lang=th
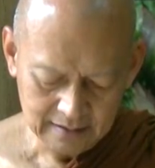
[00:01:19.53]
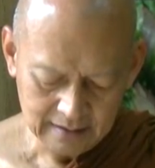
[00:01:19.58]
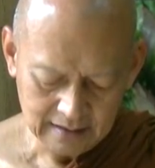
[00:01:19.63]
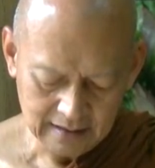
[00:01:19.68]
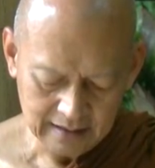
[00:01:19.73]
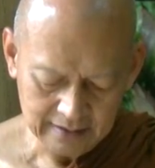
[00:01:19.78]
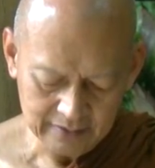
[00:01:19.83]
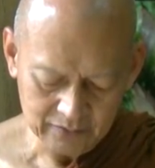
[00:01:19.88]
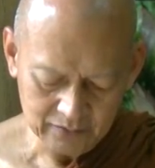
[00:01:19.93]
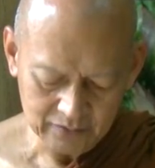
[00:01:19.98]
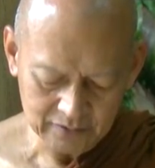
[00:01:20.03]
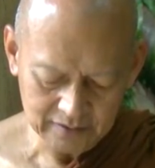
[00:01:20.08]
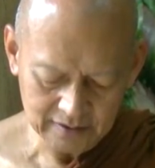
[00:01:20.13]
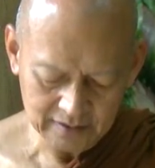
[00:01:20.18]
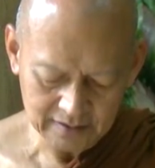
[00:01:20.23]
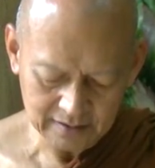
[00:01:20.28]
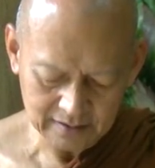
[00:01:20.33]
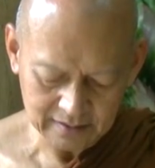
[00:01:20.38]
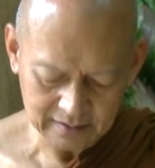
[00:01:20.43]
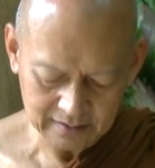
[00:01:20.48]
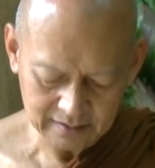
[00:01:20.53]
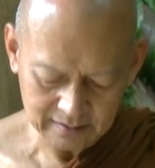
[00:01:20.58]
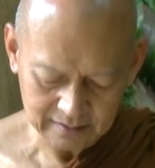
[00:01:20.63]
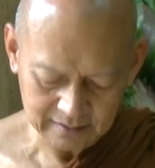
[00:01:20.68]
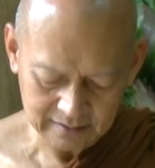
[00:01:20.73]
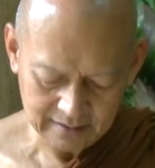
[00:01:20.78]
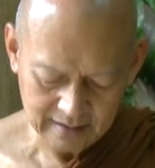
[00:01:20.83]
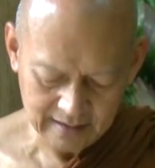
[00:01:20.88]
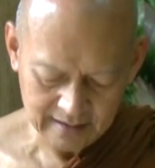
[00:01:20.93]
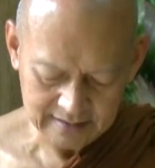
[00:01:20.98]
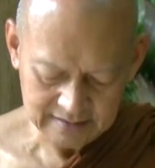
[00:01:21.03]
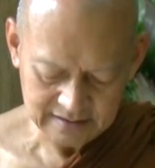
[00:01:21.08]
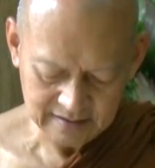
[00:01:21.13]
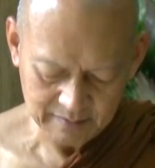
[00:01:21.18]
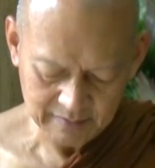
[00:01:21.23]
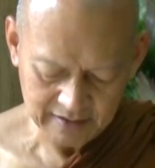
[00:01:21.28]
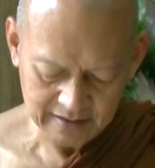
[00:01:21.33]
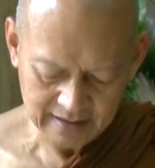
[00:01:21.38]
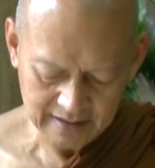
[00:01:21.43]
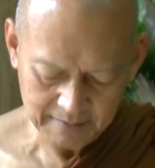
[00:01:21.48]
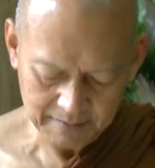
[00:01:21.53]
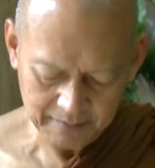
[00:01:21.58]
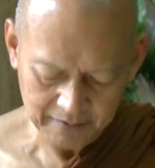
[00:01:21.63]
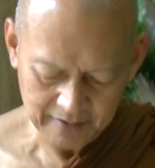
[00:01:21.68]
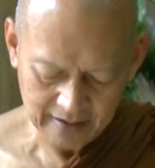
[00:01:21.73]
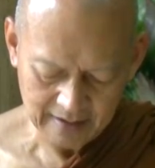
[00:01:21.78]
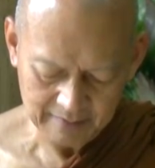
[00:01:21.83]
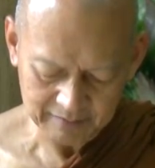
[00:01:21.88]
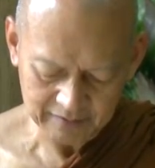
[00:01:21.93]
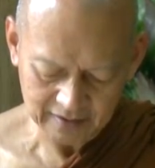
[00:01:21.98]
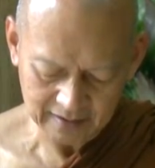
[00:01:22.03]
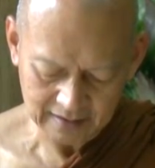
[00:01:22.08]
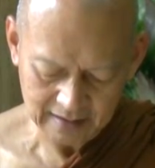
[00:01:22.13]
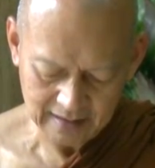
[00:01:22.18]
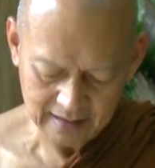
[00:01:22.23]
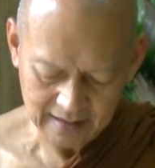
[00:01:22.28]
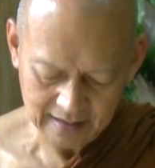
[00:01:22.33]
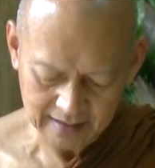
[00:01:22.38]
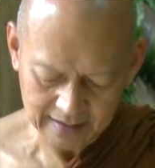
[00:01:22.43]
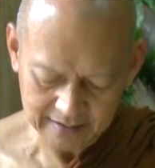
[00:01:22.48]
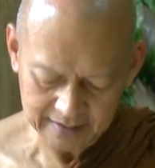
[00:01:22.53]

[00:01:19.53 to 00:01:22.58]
อันอุทิศแก่สมณพราหมณ์ทั้งหลาย